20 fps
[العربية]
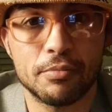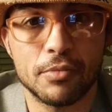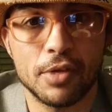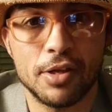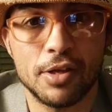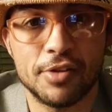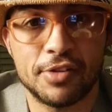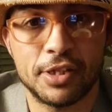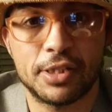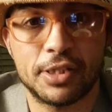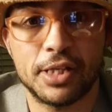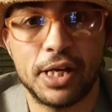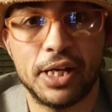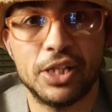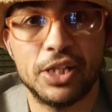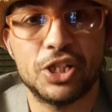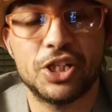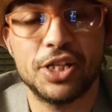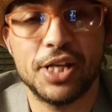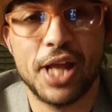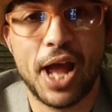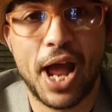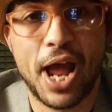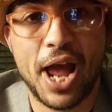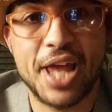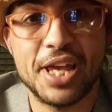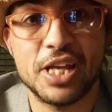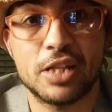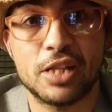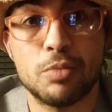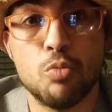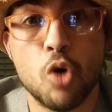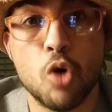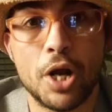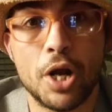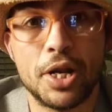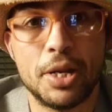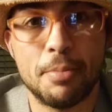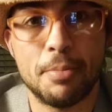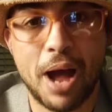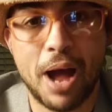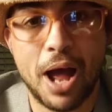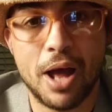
ستعيشين حياة مؤلمة